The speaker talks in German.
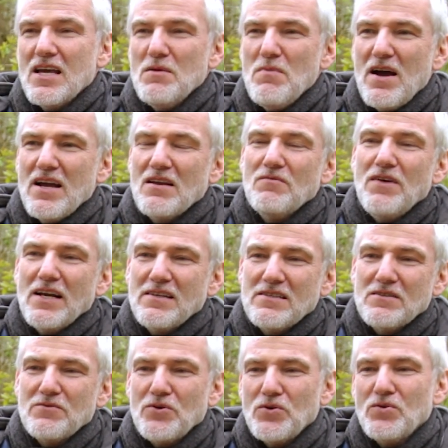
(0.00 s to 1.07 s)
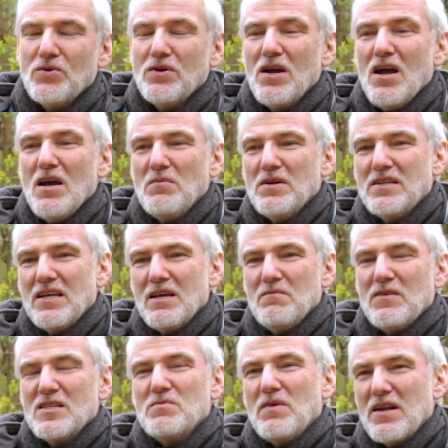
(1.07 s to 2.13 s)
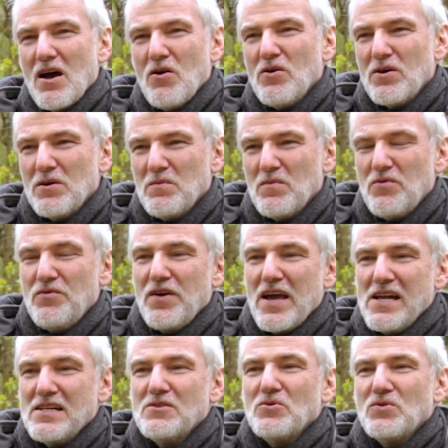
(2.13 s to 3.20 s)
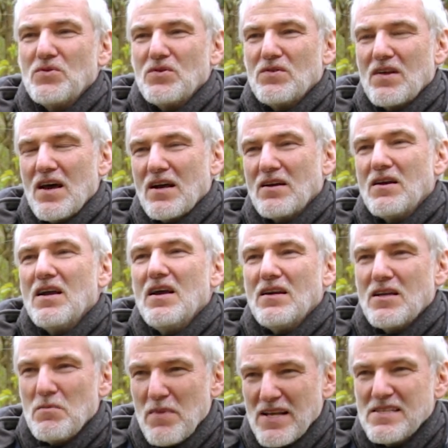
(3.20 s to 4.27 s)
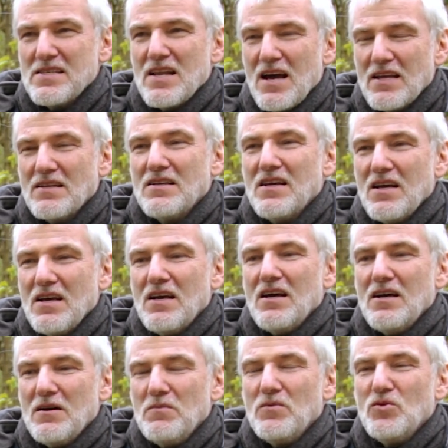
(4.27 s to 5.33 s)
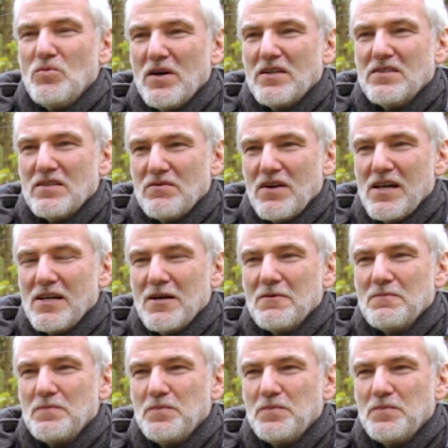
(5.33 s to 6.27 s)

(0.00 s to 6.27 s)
immer in Wechselwirkung mit dem, was man auch im Feld sozusagen gemessen hat ähm, über diese Wälder.